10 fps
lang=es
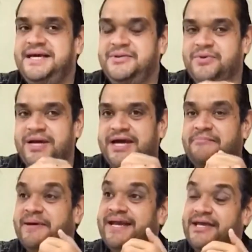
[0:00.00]

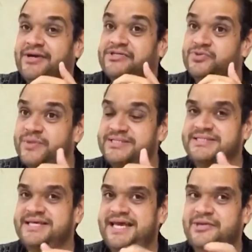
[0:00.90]
Educar para que ellos a su
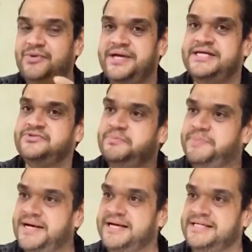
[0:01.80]
vez eduquen a sus
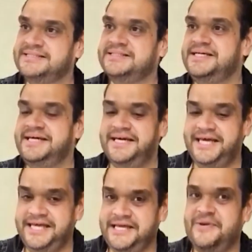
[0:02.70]
pares
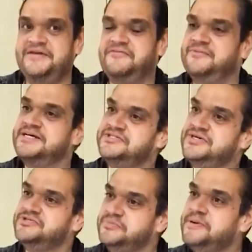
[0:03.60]
y lleven la
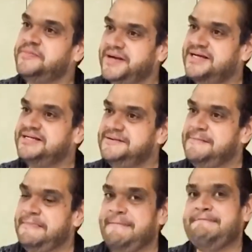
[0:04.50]
información a sus papás.
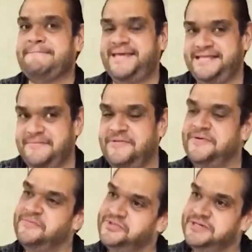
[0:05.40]
Que también
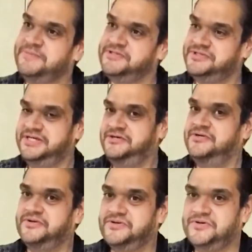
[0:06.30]
pues muchas personas
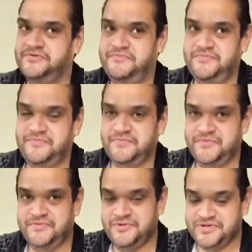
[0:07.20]
no,
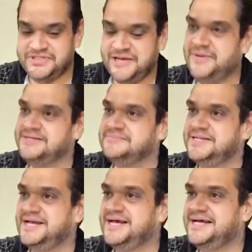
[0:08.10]
no saben,
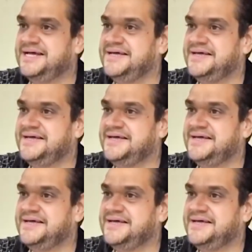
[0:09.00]
¿verdad?